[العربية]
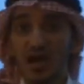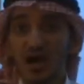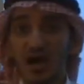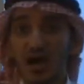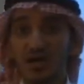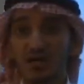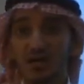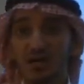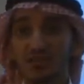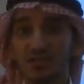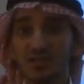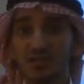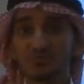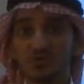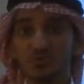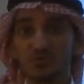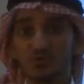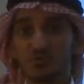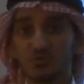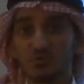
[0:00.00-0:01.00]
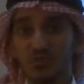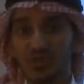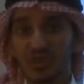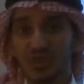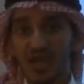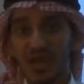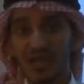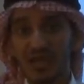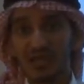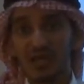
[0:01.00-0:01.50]
أنا ضربت لكم
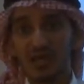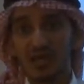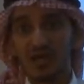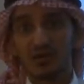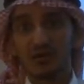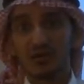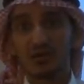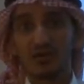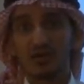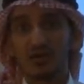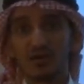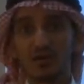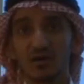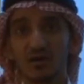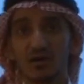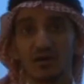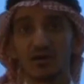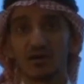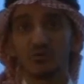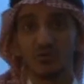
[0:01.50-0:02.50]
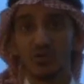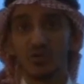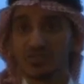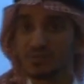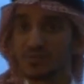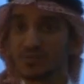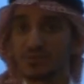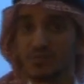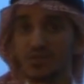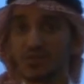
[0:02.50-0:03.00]
مثال آه،
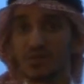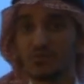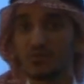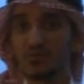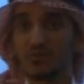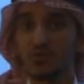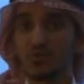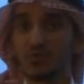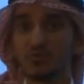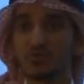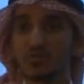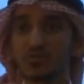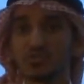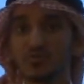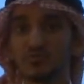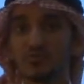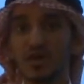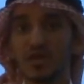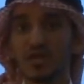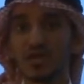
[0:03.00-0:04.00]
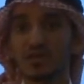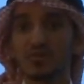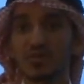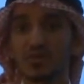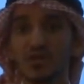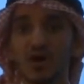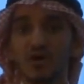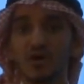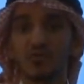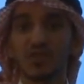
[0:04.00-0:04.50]
ويعتبر مثلا من علوم اجتماعية
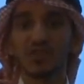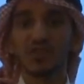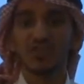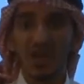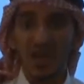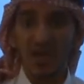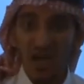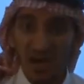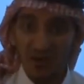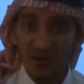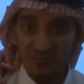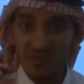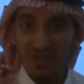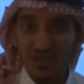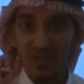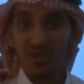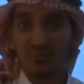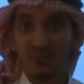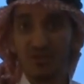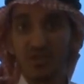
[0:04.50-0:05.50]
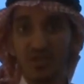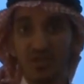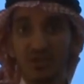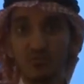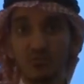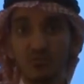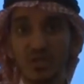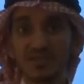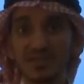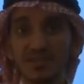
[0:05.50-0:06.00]
مثلا أو الثقافية مثلا
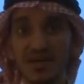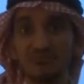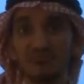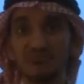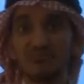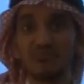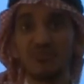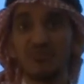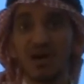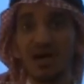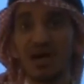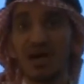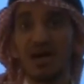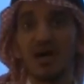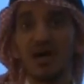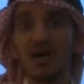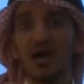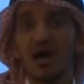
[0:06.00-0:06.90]
ولدى فئة